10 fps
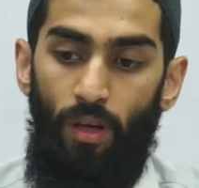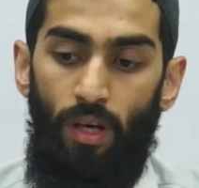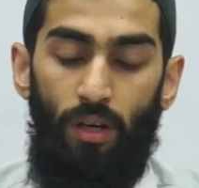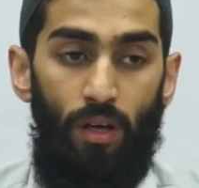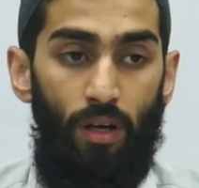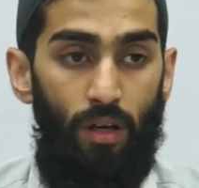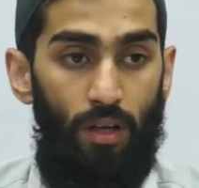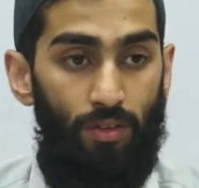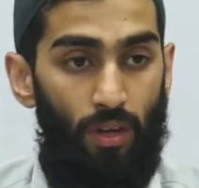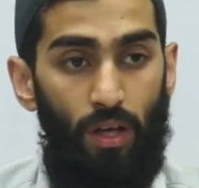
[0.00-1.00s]
एक
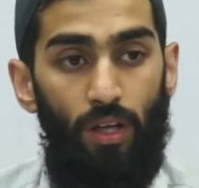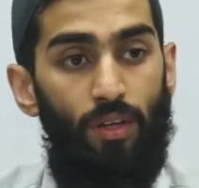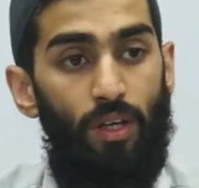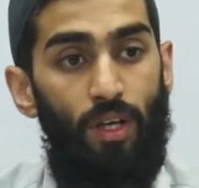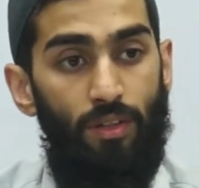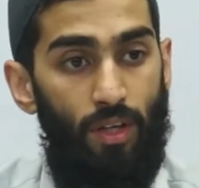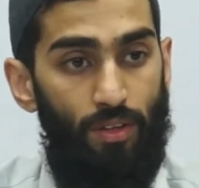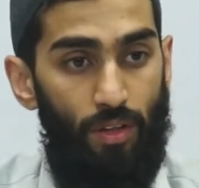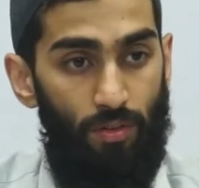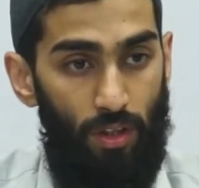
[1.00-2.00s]
इंसानियत का दर्द
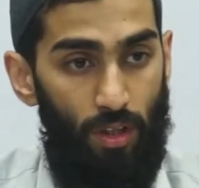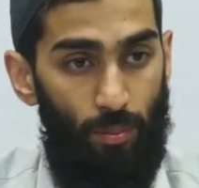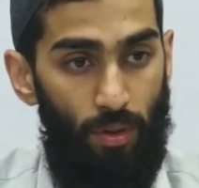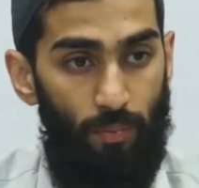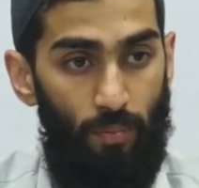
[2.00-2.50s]
रखते हैं सीने में